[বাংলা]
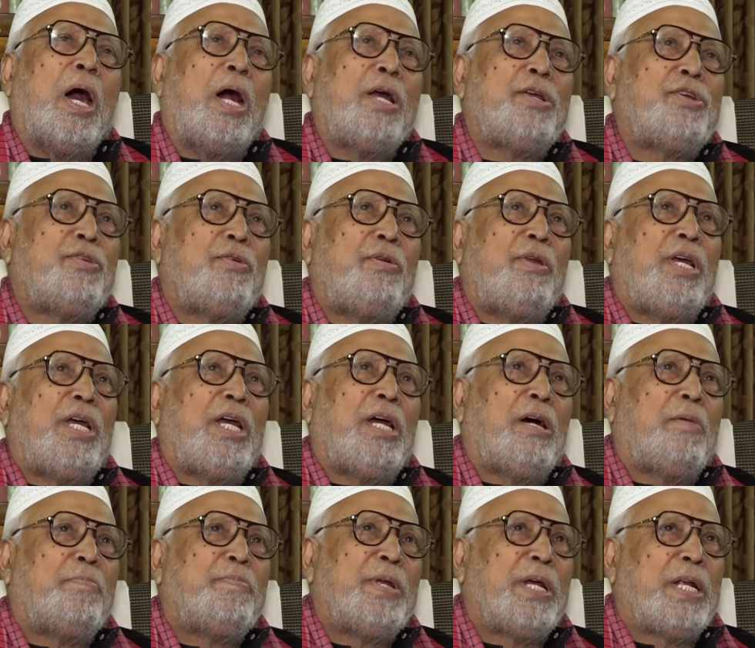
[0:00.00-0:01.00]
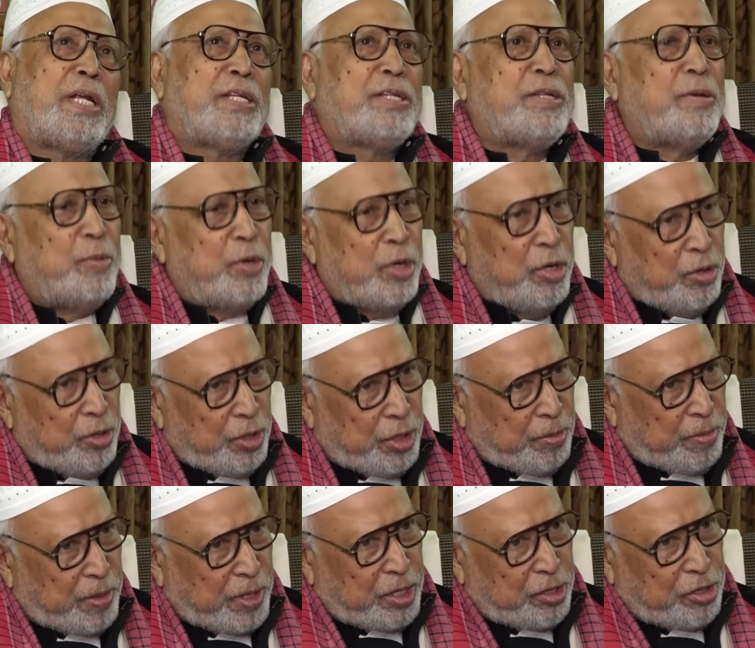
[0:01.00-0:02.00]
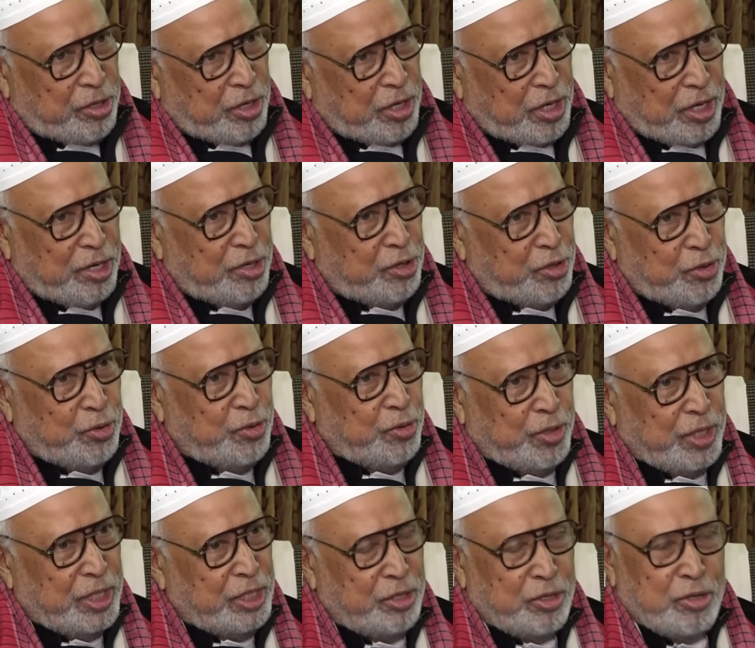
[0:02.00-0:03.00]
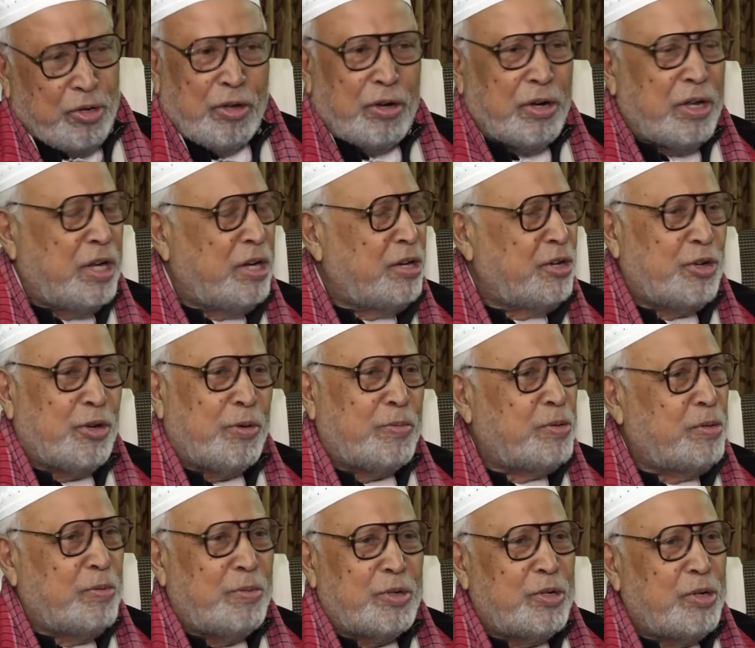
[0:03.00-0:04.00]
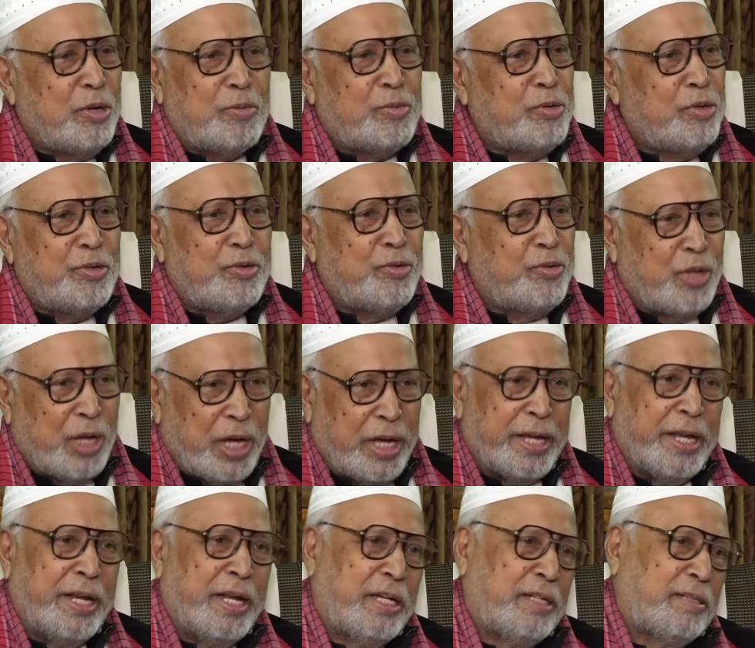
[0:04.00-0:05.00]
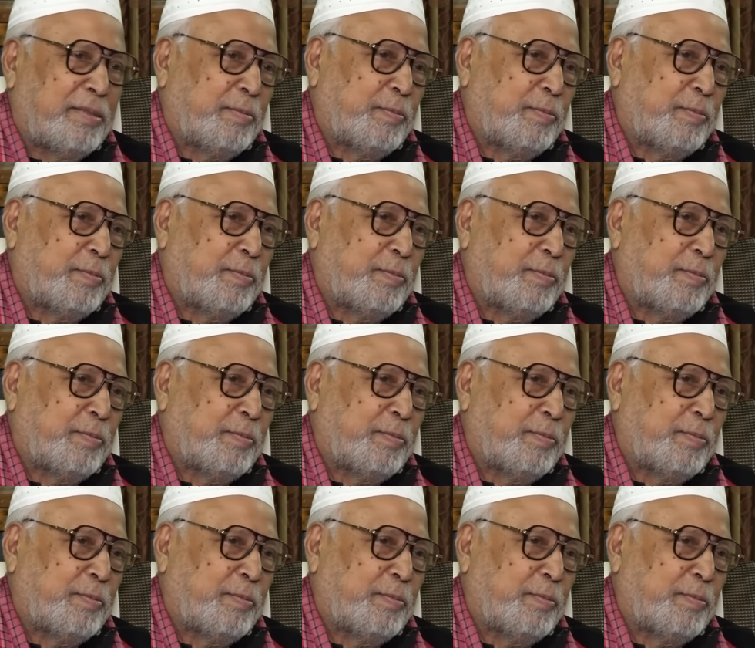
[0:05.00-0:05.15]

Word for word: আসলে আপনার কাছে মনে হইতে পারে সরকারের সুযোগ আছে সরকারের সবসময় সব সুযোগ থাকে না